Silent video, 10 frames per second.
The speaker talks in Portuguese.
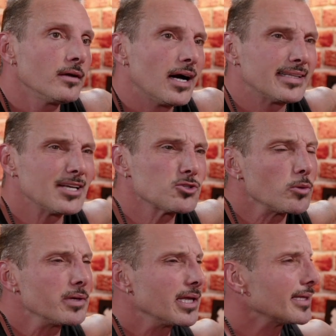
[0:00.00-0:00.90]
Até
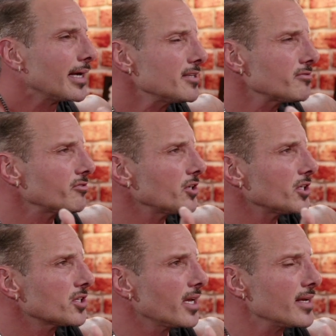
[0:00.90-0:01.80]
soube que a Thaís foi,
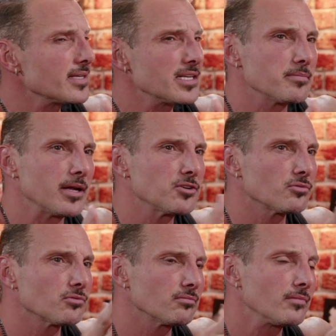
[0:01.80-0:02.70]
acho que recentemente,
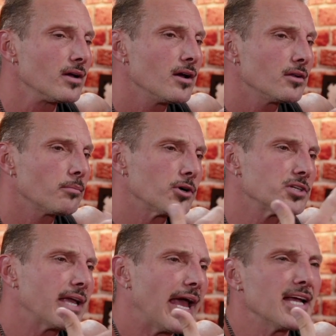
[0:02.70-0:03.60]
num, num
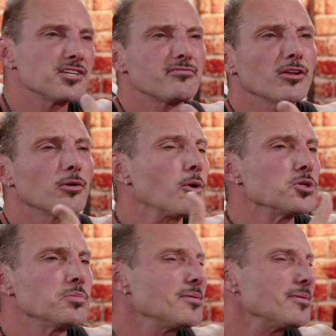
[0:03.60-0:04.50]
podcast e falou mal
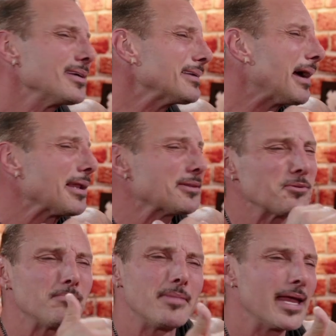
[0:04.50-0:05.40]
de mim, mas, cara, tudo
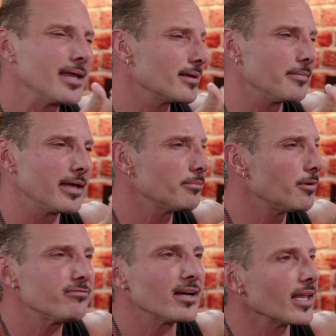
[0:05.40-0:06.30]
bem também,
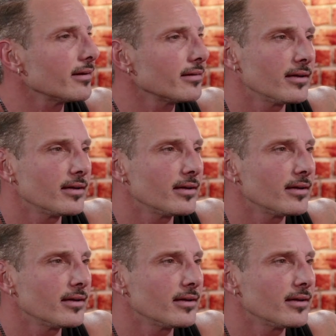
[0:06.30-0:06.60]
pode falar.